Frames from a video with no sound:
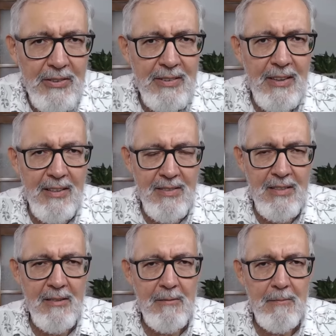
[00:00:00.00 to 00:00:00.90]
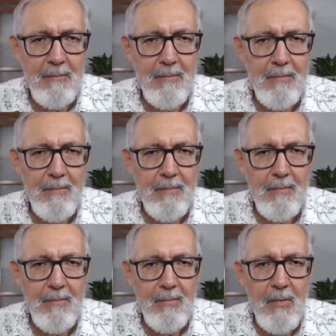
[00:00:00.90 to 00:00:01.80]
de que seria assim?
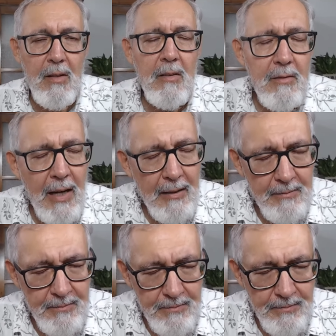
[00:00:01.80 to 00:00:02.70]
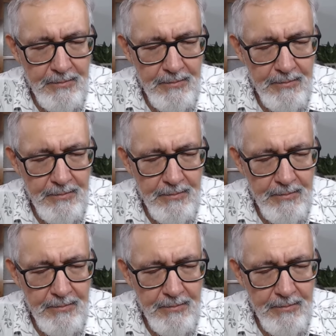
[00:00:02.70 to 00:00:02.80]
Tá.